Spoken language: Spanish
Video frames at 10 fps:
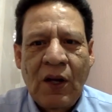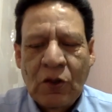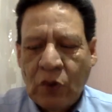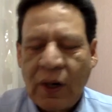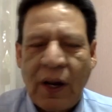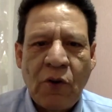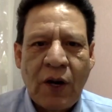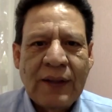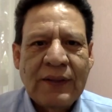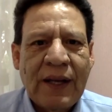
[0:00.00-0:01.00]
sobre la
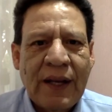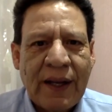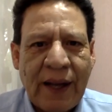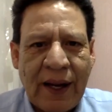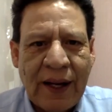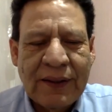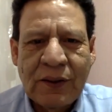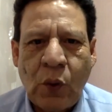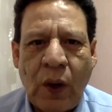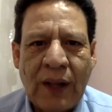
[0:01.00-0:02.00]
violencia en las
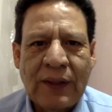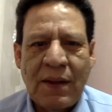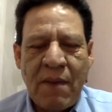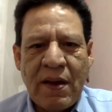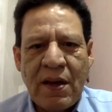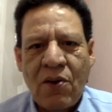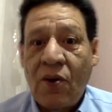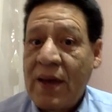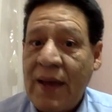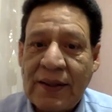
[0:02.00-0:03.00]
escuelas de
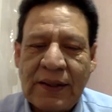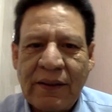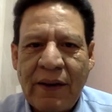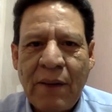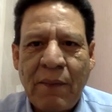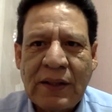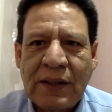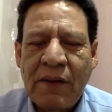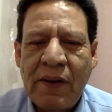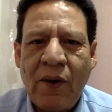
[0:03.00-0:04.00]
México. Y así se va a llamar
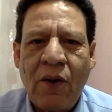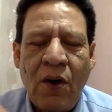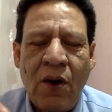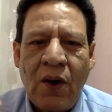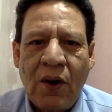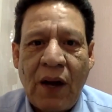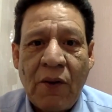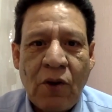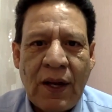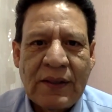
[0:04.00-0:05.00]
este video, la
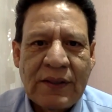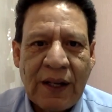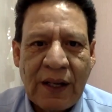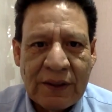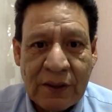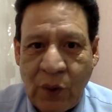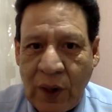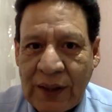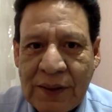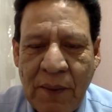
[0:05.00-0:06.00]
violencia en las
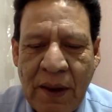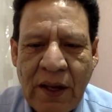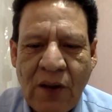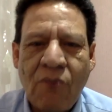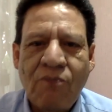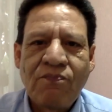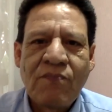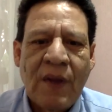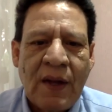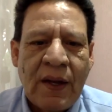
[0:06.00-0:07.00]
escuelas de México.
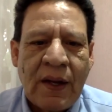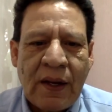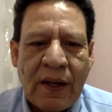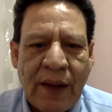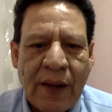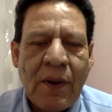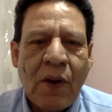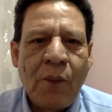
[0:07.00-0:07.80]
Y déjenme